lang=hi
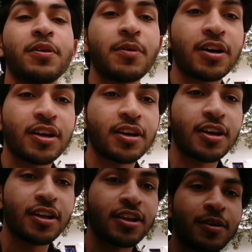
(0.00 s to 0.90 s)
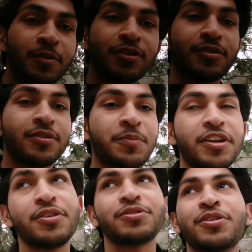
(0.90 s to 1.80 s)
की माफ़ी मांगेंगे अल्लाह हमें
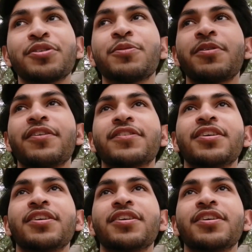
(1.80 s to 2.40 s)
हमारे गुनाहों और